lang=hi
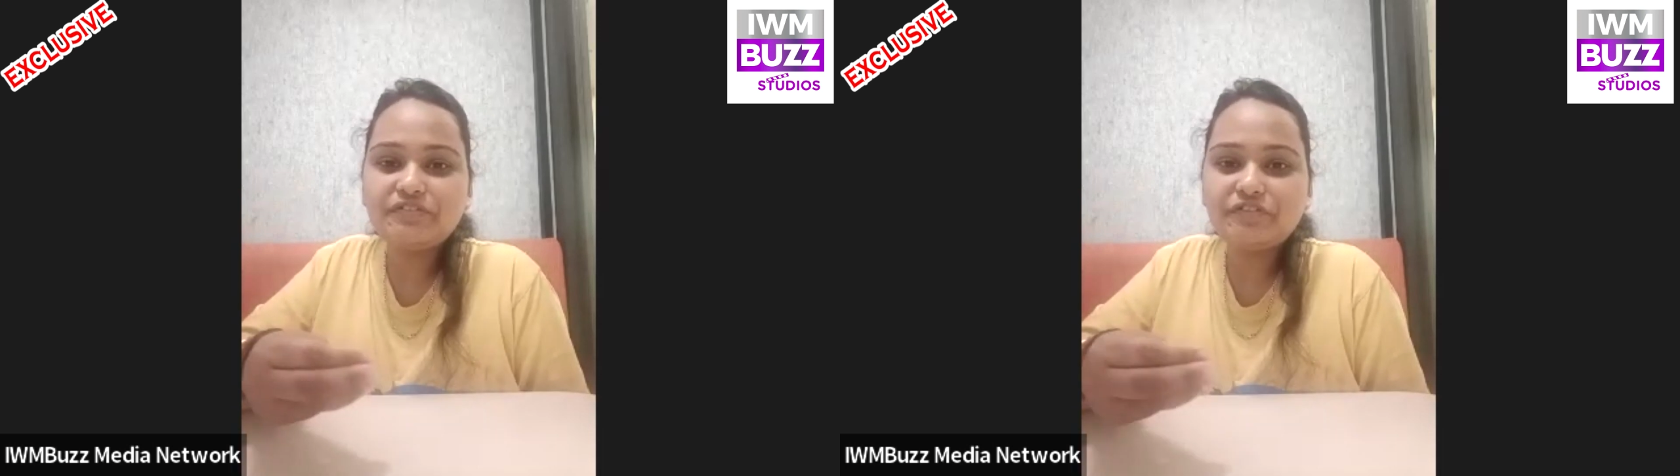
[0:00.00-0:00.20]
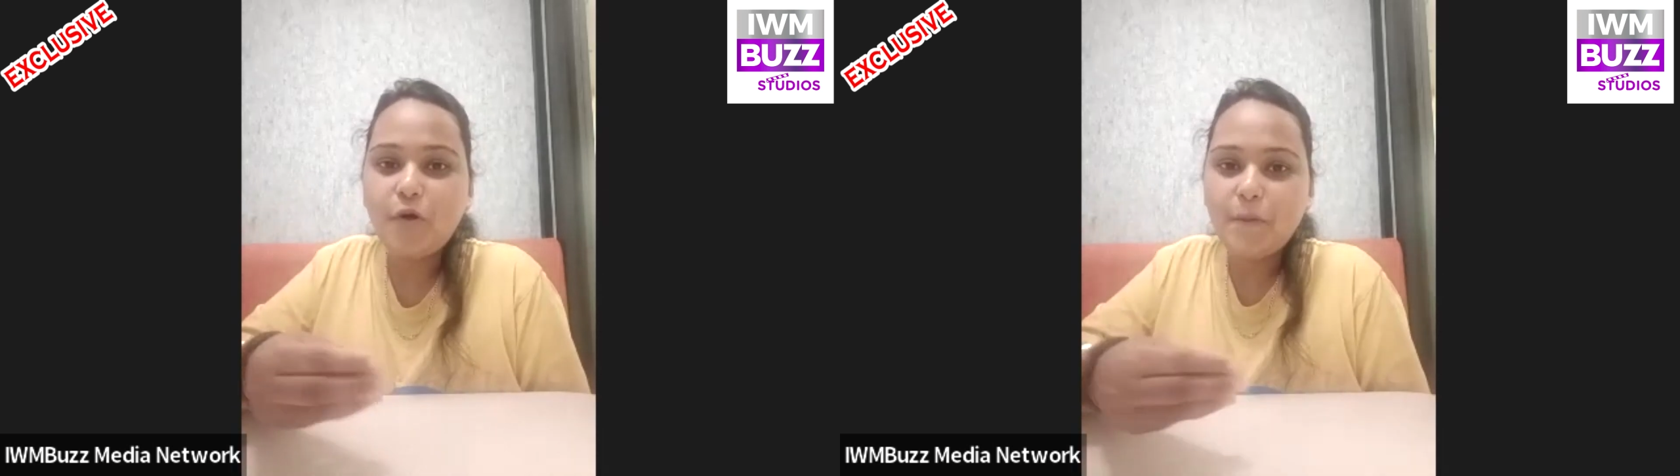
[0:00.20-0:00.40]

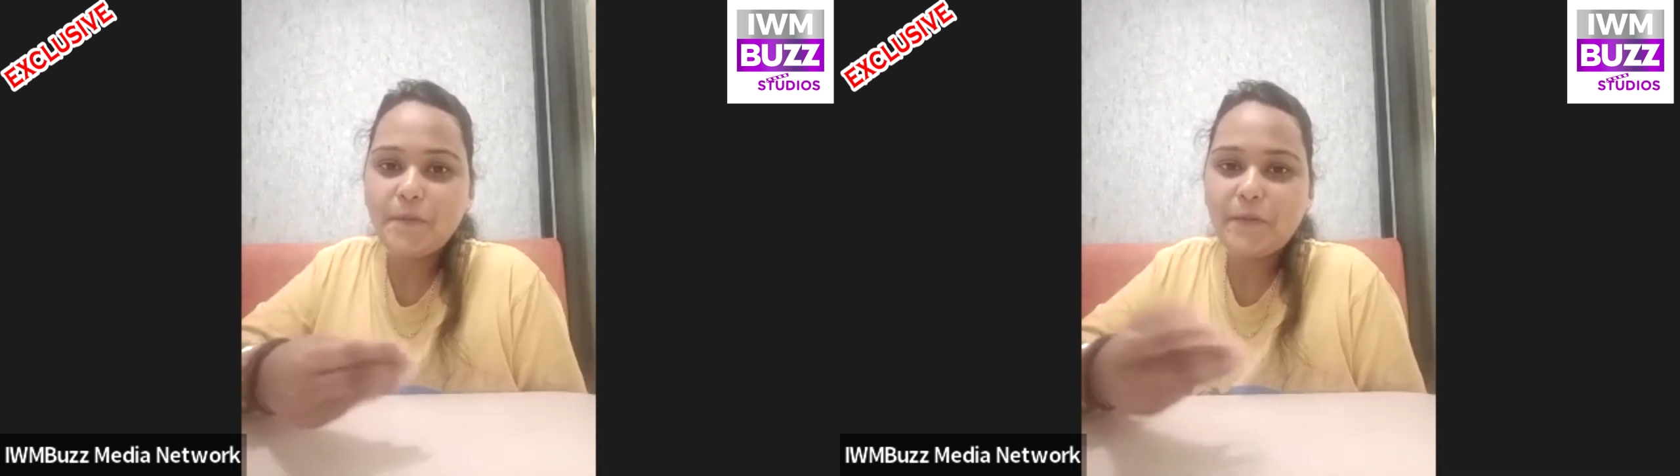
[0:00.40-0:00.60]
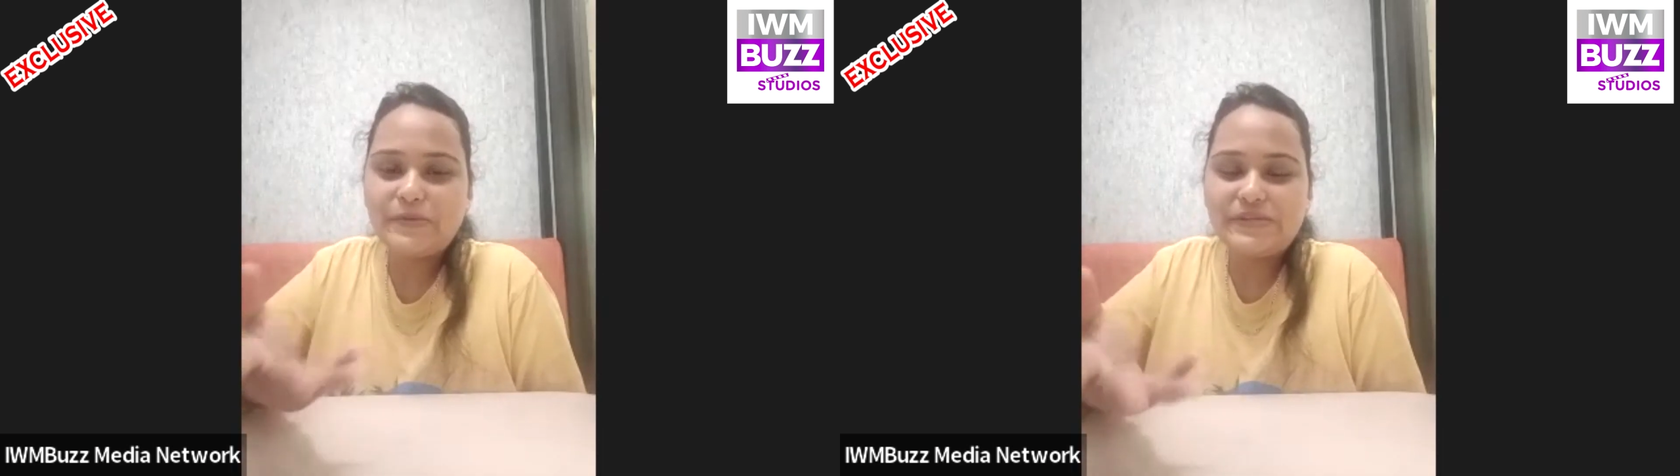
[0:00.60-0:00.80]
फॉर्म
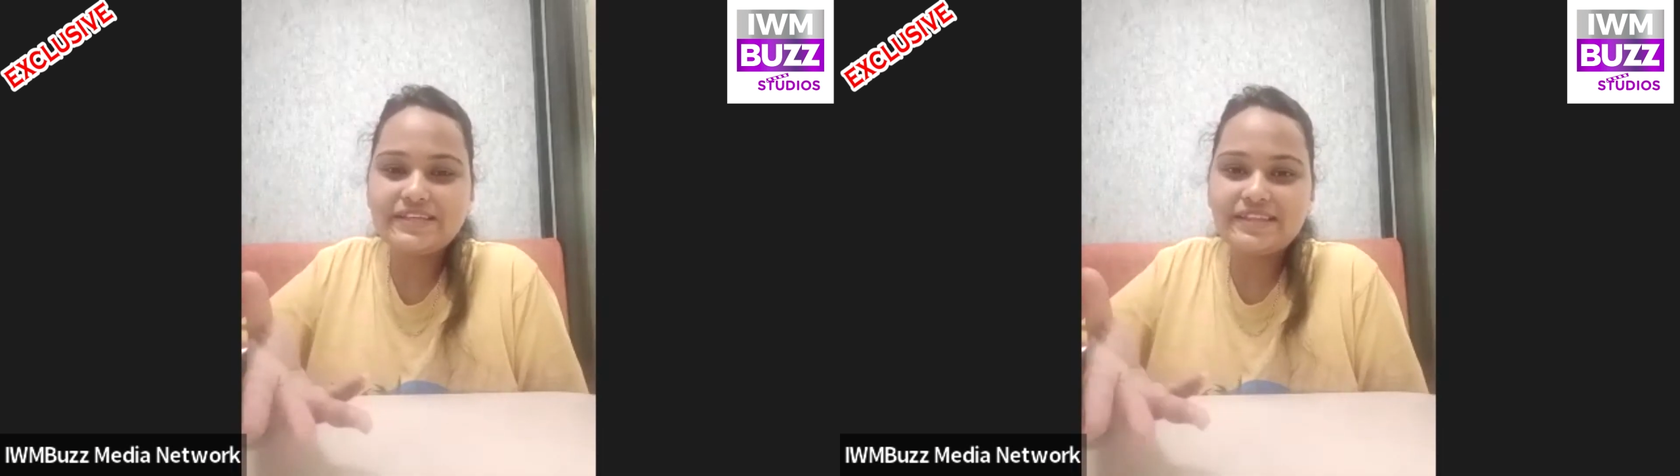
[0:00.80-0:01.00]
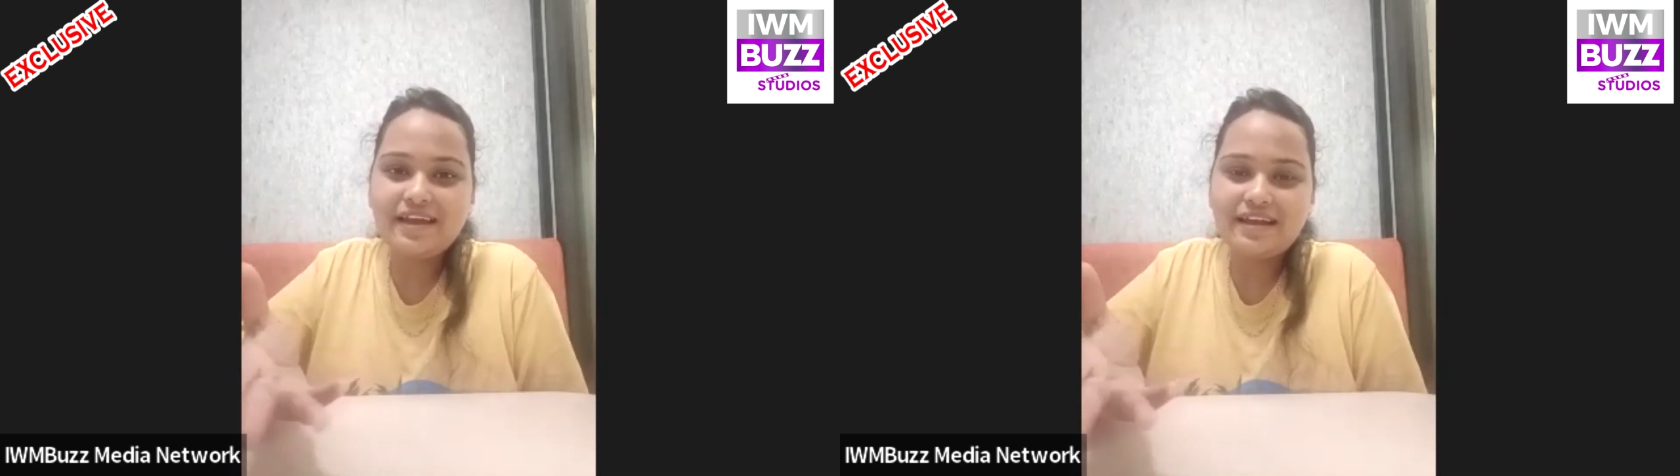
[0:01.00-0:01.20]
को
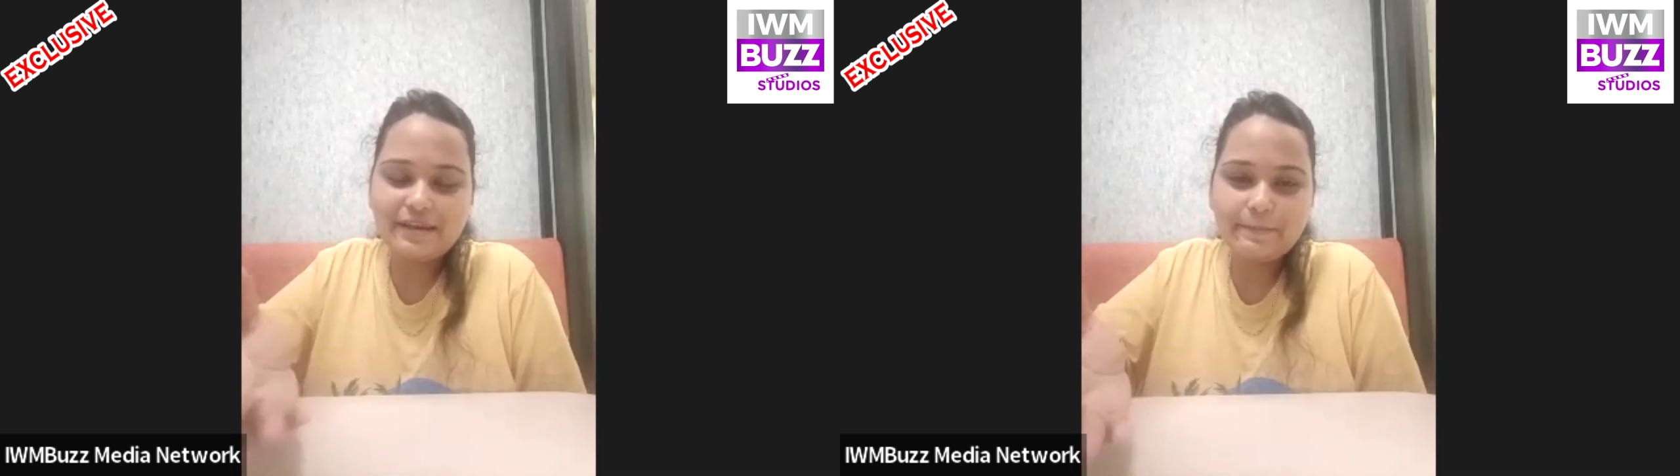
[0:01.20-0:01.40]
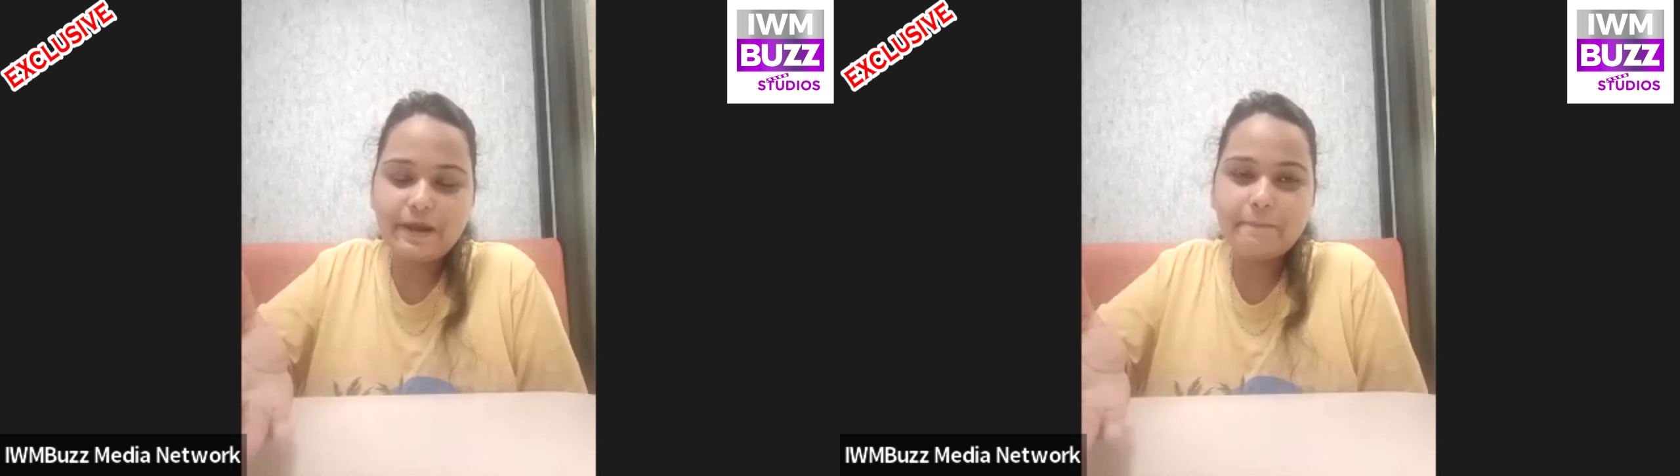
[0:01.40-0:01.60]
सीखना
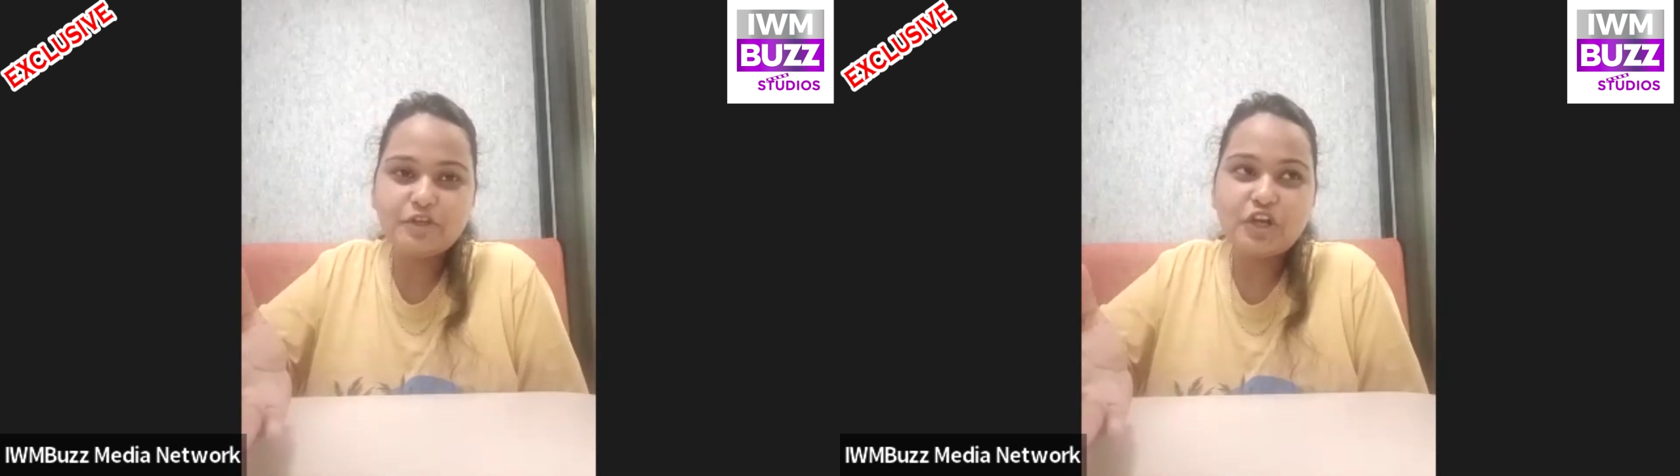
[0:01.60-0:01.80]
आगे भी आप